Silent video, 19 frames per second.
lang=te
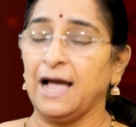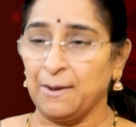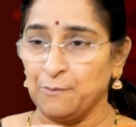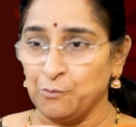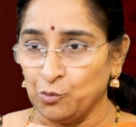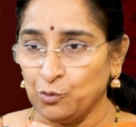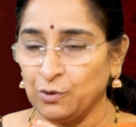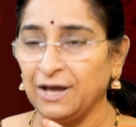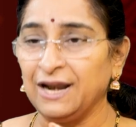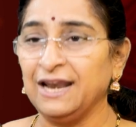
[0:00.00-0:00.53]
ఆ
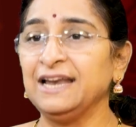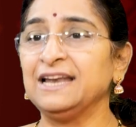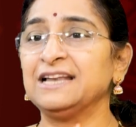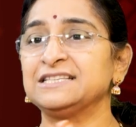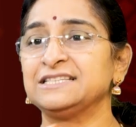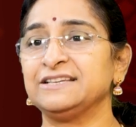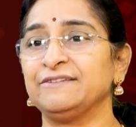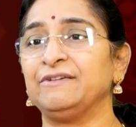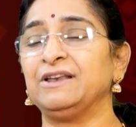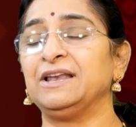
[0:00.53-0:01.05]
ముక్కలైన
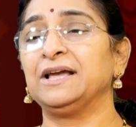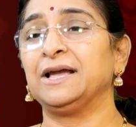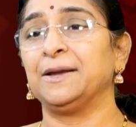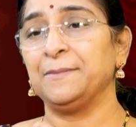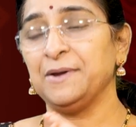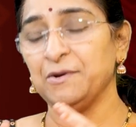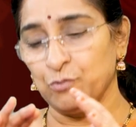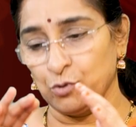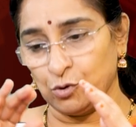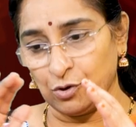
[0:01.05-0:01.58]

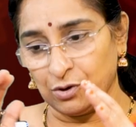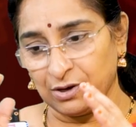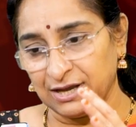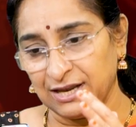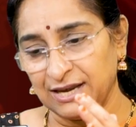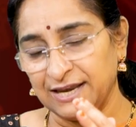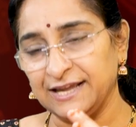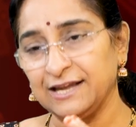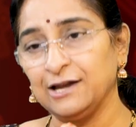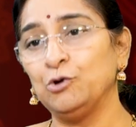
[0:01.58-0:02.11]
శివలింగమే ఒక్కొక్క
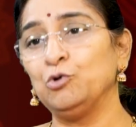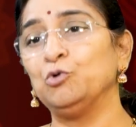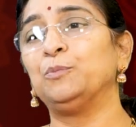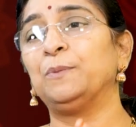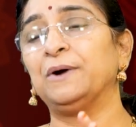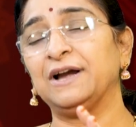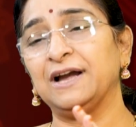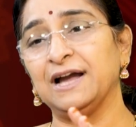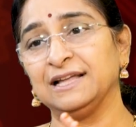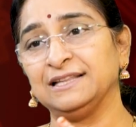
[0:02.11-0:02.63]
లింగ
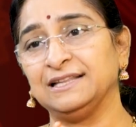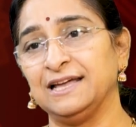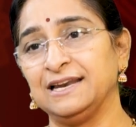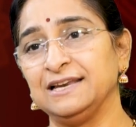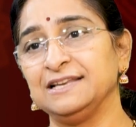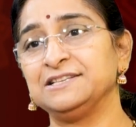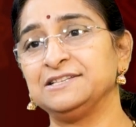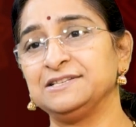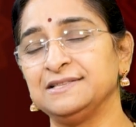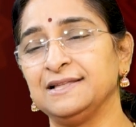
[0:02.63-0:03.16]
రూపంగా
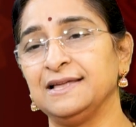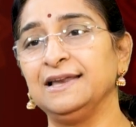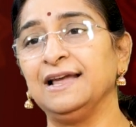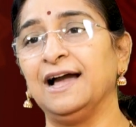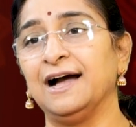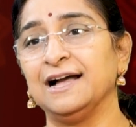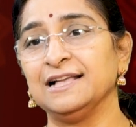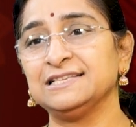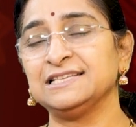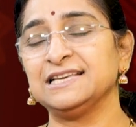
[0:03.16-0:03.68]
ధరించిందని
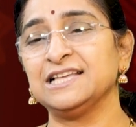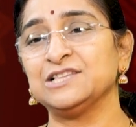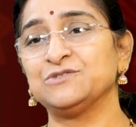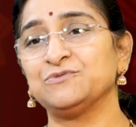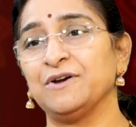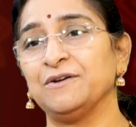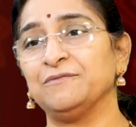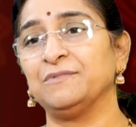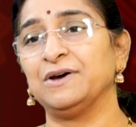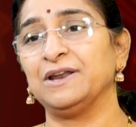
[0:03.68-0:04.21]
ఆంజనేయ
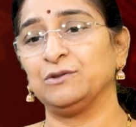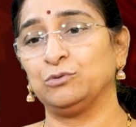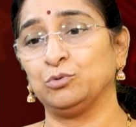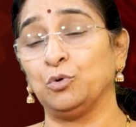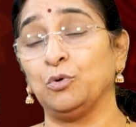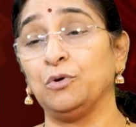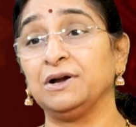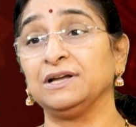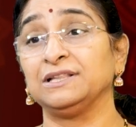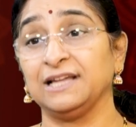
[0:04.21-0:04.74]
స్వామి వారి
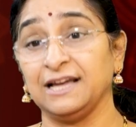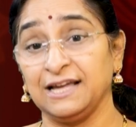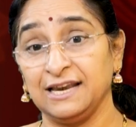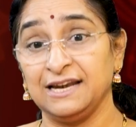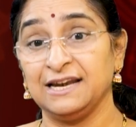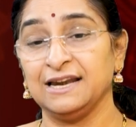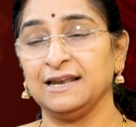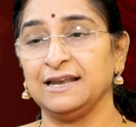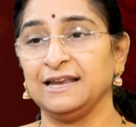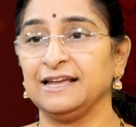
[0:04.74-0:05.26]
తోక
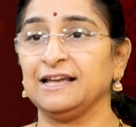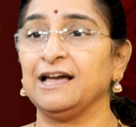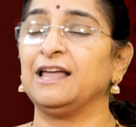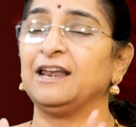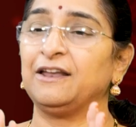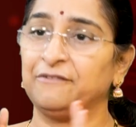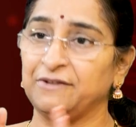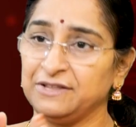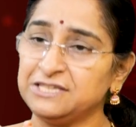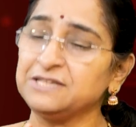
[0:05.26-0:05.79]
తగిలిన
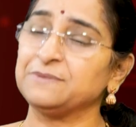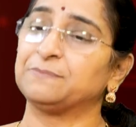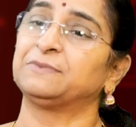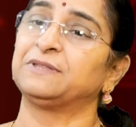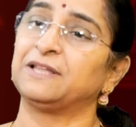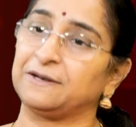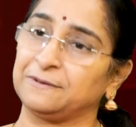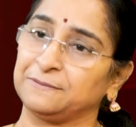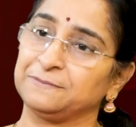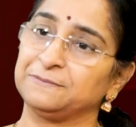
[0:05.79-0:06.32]
లింగాలవని చెప్తారు